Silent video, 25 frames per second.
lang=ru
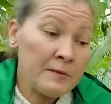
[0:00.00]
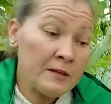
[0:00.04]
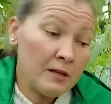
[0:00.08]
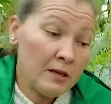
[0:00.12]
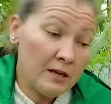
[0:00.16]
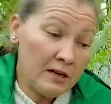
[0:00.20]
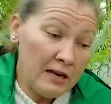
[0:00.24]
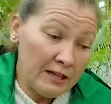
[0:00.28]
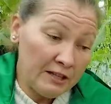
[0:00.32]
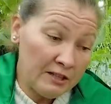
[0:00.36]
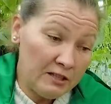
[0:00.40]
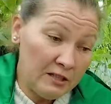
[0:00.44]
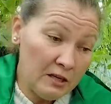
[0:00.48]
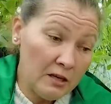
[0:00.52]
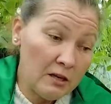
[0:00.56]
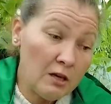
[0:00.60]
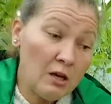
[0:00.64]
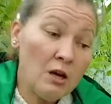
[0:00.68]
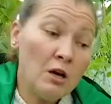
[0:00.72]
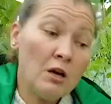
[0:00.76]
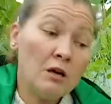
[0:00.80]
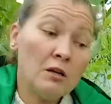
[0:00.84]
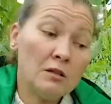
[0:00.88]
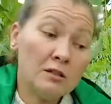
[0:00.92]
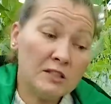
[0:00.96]
грядки
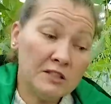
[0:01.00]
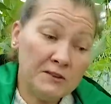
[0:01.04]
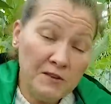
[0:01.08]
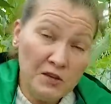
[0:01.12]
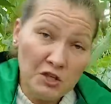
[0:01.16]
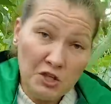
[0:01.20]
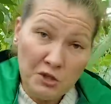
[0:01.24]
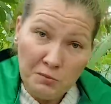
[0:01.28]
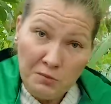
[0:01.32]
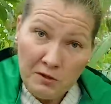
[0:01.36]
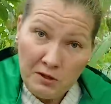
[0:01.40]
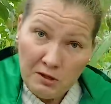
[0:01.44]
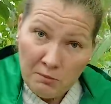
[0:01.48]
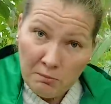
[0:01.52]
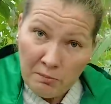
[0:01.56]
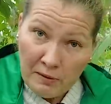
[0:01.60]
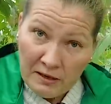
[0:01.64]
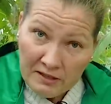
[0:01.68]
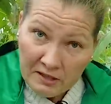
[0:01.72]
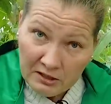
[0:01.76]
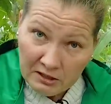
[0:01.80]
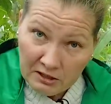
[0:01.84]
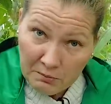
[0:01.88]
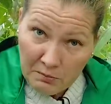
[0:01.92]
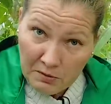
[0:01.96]
э, свежими
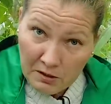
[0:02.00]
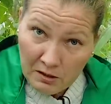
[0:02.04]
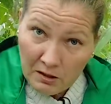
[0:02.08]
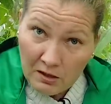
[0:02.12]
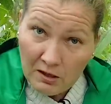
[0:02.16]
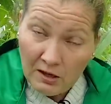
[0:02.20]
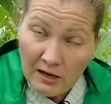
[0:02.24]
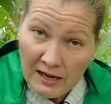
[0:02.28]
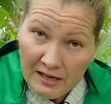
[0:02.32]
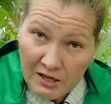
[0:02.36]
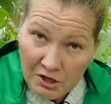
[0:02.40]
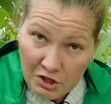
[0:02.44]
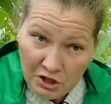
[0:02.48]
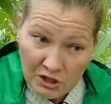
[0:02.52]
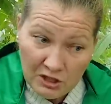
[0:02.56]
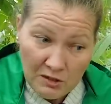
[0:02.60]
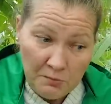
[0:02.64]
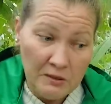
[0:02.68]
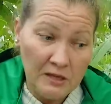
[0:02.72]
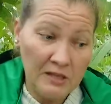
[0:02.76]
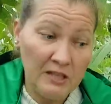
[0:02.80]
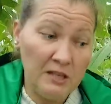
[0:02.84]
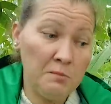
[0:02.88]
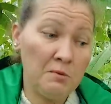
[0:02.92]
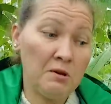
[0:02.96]
компонентами органическими,
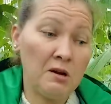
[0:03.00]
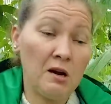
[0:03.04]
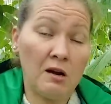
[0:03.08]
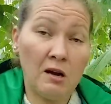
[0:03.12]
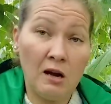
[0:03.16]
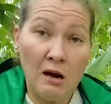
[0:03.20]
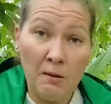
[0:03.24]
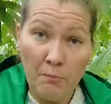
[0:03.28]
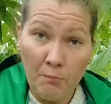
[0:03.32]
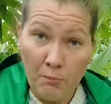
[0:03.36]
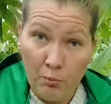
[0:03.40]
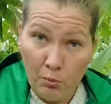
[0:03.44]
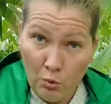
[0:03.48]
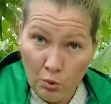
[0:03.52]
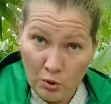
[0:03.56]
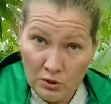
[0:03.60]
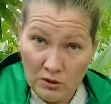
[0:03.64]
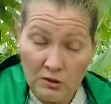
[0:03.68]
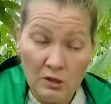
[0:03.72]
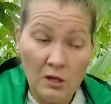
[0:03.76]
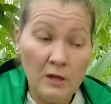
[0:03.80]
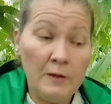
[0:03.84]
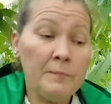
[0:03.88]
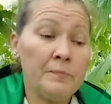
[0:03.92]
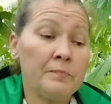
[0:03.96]
такими как
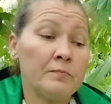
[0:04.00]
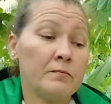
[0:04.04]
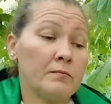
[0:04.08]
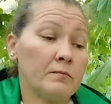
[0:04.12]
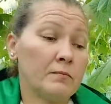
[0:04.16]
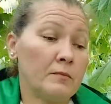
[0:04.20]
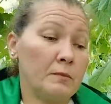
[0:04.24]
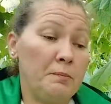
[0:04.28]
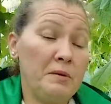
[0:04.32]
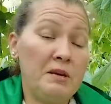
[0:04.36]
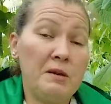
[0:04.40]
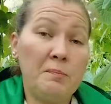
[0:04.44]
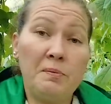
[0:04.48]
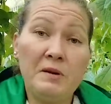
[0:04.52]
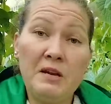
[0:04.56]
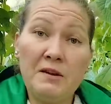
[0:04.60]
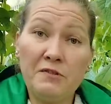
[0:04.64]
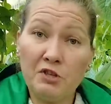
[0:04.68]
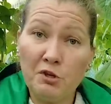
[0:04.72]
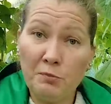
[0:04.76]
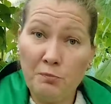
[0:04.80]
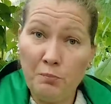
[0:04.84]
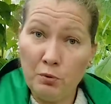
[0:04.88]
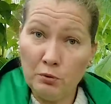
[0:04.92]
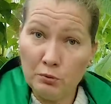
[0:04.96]
компост,
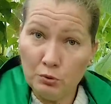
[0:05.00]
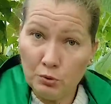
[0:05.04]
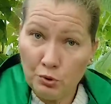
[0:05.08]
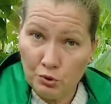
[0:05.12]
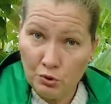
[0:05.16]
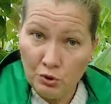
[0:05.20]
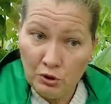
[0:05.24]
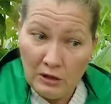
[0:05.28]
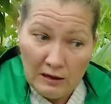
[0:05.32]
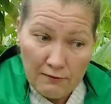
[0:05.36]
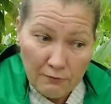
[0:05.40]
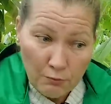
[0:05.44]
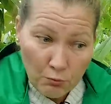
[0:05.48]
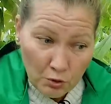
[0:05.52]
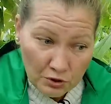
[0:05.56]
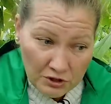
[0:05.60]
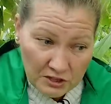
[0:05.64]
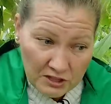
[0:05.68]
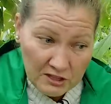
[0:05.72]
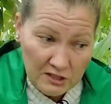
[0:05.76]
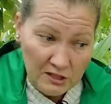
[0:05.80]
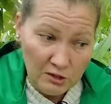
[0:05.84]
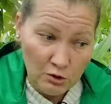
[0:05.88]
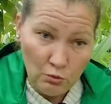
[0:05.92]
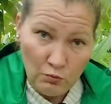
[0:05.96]
перепревший полностью навоз,
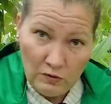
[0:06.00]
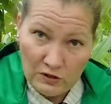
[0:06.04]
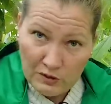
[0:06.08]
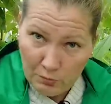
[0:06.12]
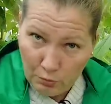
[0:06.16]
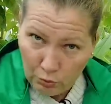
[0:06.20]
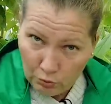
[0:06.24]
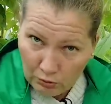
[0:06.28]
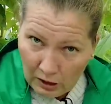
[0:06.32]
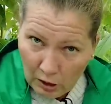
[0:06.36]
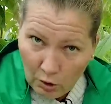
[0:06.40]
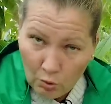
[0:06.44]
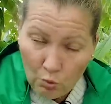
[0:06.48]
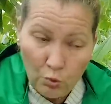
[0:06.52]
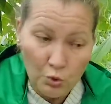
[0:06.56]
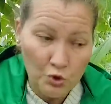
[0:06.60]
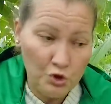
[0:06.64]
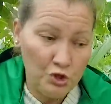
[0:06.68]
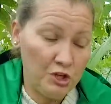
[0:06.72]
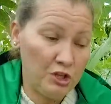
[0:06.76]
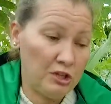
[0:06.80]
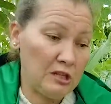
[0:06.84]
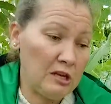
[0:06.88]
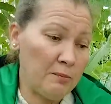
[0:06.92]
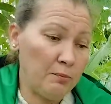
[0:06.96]
если это у вас будут
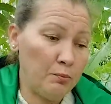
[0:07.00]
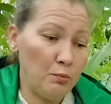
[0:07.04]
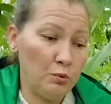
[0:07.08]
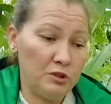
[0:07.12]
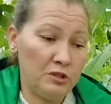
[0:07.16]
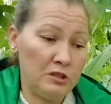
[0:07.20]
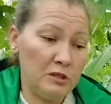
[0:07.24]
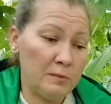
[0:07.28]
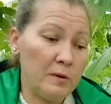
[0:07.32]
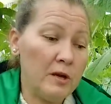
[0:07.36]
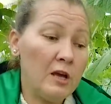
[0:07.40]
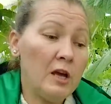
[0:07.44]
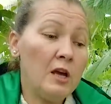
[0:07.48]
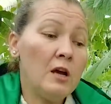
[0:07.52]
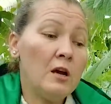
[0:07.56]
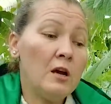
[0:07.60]
огурчики, допустим,